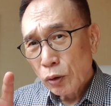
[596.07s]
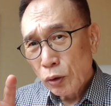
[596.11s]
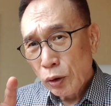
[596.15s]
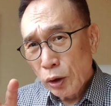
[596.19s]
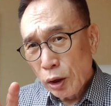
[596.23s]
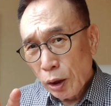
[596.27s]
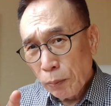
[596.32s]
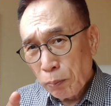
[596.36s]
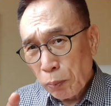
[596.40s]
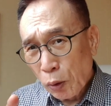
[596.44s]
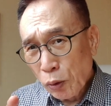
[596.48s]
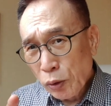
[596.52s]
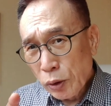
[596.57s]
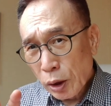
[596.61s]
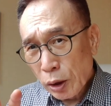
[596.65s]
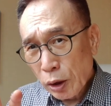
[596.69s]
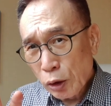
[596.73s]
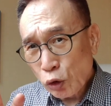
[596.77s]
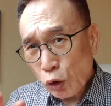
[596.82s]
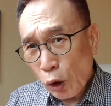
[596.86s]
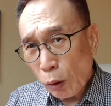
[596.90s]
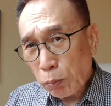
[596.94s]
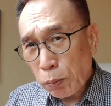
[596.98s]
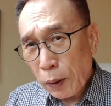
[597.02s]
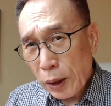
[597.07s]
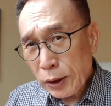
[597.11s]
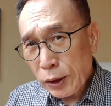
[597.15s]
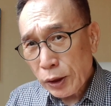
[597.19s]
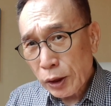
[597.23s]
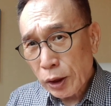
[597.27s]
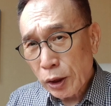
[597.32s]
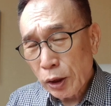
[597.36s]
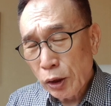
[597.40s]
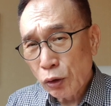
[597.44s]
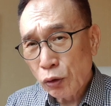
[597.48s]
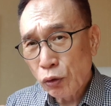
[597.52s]
이 본성을
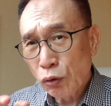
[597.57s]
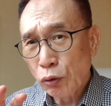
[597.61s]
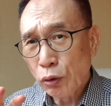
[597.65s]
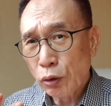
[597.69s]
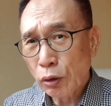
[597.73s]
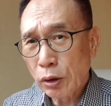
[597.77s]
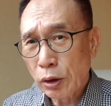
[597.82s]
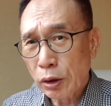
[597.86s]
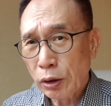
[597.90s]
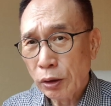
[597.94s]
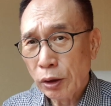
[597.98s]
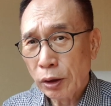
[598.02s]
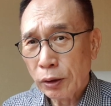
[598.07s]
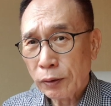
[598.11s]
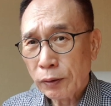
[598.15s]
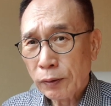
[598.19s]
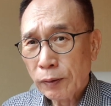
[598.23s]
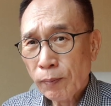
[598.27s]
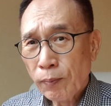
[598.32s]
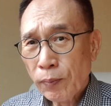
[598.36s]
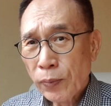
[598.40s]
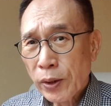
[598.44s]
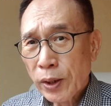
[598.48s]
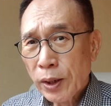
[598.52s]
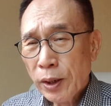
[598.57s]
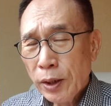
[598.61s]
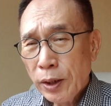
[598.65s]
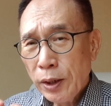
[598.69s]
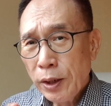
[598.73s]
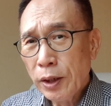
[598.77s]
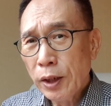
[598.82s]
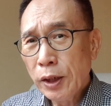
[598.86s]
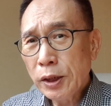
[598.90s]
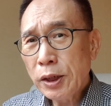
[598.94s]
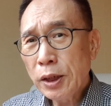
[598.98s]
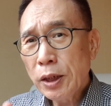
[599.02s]
촉발시킬 수 있는 근원,
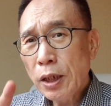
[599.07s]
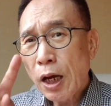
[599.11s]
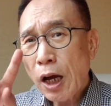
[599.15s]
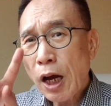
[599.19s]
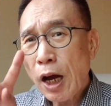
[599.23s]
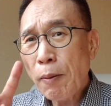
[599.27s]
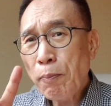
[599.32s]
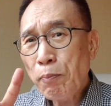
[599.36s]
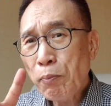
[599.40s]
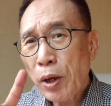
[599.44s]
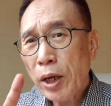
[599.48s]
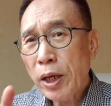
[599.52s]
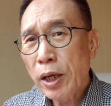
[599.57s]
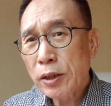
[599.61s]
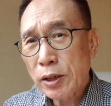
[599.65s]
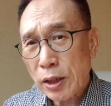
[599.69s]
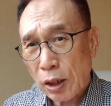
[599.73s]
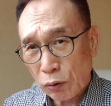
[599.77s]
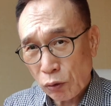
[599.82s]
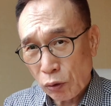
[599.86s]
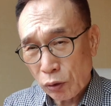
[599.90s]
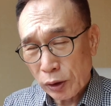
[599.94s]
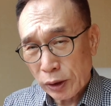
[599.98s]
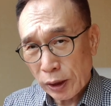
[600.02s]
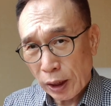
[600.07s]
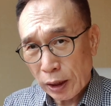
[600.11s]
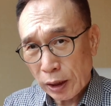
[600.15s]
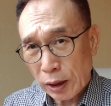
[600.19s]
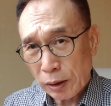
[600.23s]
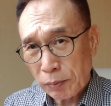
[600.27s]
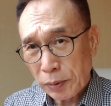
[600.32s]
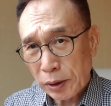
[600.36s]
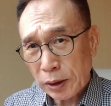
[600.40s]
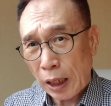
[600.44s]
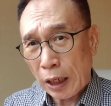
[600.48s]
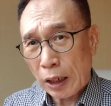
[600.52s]
이것이 합화의 작용이라는
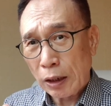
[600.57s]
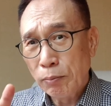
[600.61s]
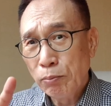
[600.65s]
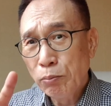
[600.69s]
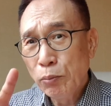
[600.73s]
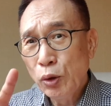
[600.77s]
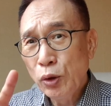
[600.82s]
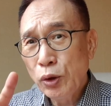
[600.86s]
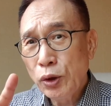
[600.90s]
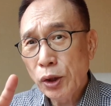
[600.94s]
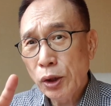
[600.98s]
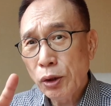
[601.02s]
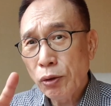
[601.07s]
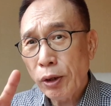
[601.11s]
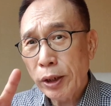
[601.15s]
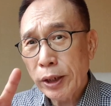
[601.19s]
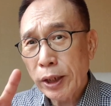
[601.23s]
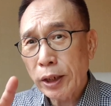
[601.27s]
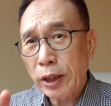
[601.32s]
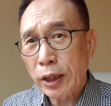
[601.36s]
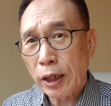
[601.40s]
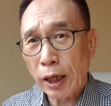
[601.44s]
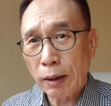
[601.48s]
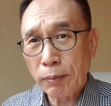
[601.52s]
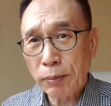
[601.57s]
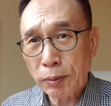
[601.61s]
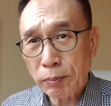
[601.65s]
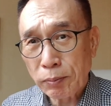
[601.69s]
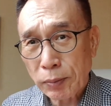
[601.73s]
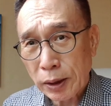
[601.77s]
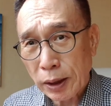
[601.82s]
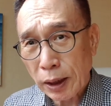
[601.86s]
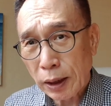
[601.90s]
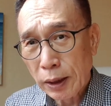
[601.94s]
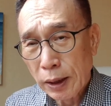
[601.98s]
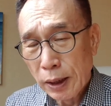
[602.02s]
겁니다. 다른 물질과의
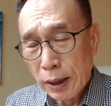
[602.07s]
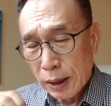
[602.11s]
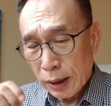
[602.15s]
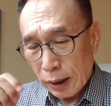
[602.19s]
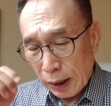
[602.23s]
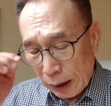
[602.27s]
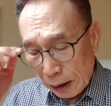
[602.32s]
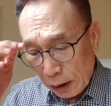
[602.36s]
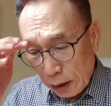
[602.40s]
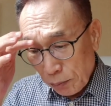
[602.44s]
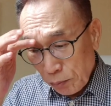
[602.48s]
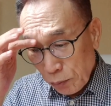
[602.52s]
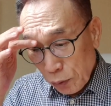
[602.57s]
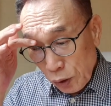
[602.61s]
결합입니다. 같은